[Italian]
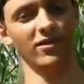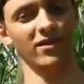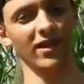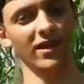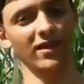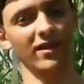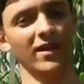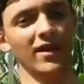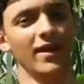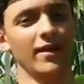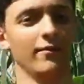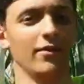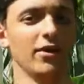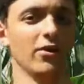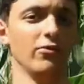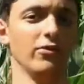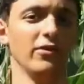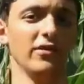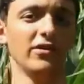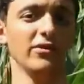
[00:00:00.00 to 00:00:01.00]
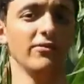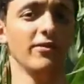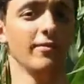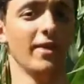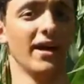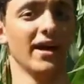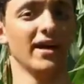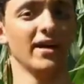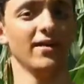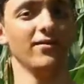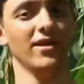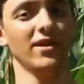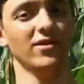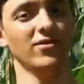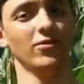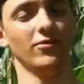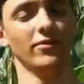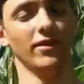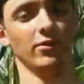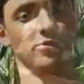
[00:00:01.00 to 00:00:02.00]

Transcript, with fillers: c'è, per cui se vi manca vi lascio qui